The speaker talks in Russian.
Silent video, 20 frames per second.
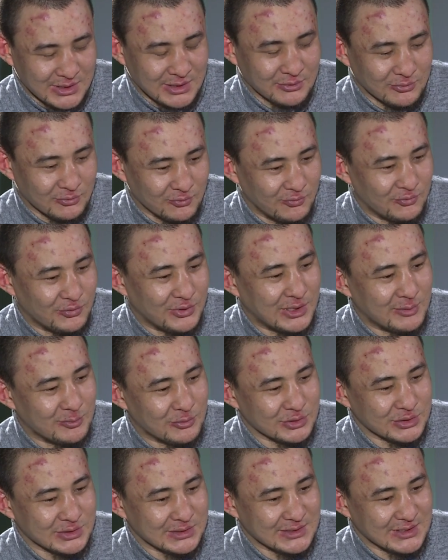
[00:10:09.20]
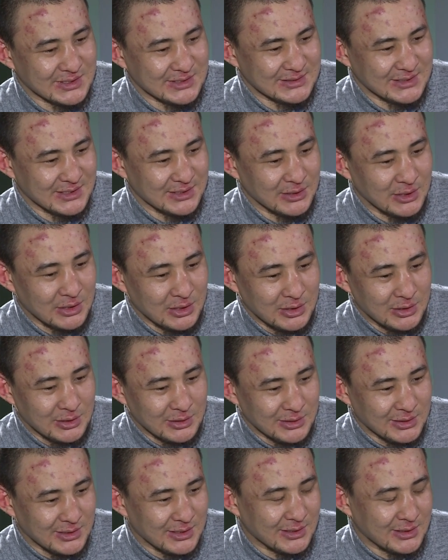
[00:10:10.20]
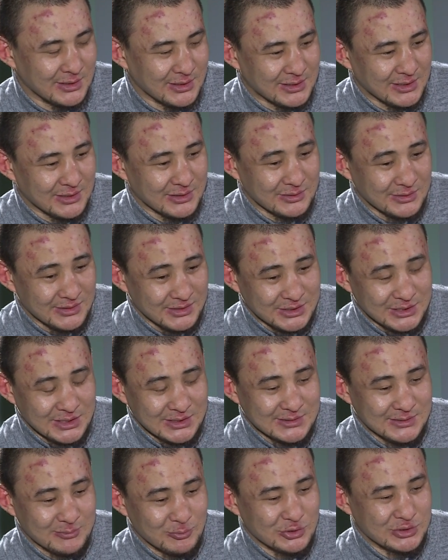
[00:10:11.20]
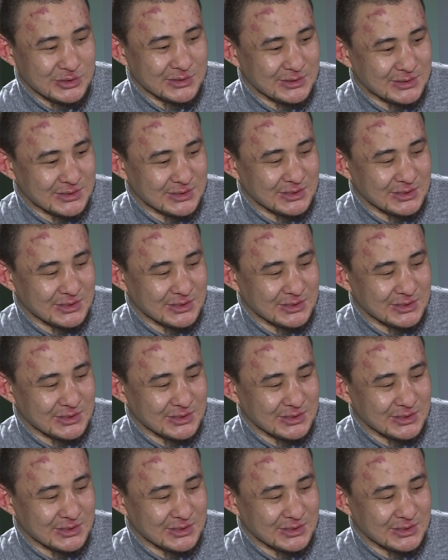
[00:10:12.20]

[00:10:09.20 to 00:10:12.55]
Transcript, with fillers: как туфта, можно сказать. Я, это сейчас, может,